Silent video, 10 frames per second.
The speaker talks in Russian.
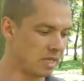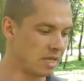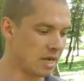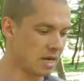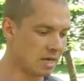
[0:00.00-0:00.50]

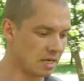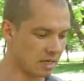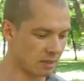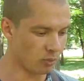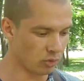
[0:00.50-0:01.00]
Я
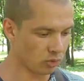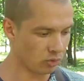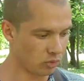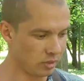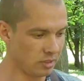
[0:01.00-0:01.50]

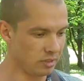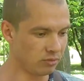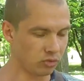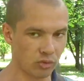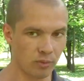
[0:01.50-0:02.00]
работаю и
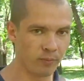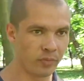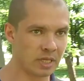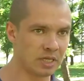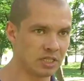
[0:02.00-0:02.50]
в том
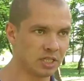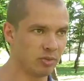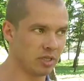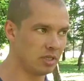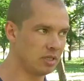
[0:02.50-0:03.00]

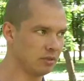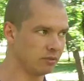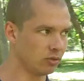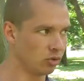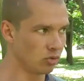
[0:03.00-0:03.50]
режиме, и
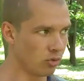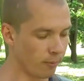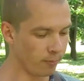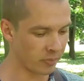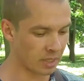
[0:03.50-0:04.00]
в
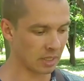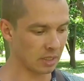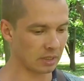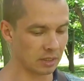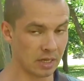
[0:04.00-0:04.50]
другом,
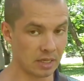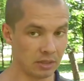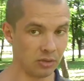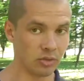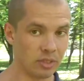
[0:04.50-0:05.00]
э, на
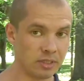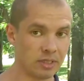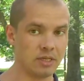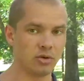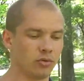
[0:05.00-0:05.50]
одной
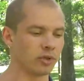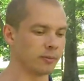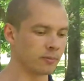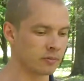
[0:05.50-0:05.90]
тренировке.